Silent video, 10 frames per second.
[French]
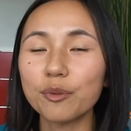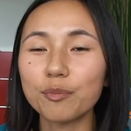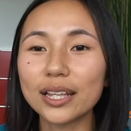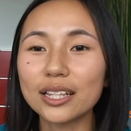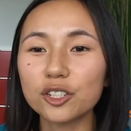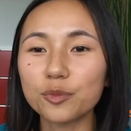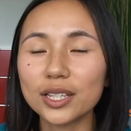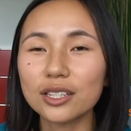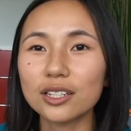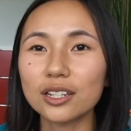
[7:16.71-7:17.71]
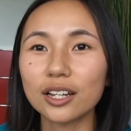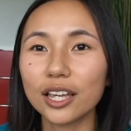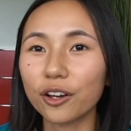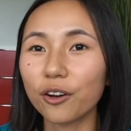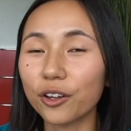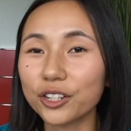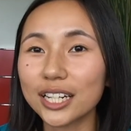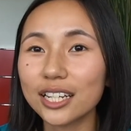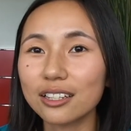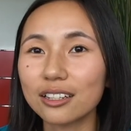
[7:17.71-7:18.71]
management euh,
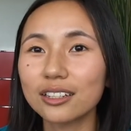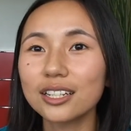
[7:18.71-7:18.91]
écologique.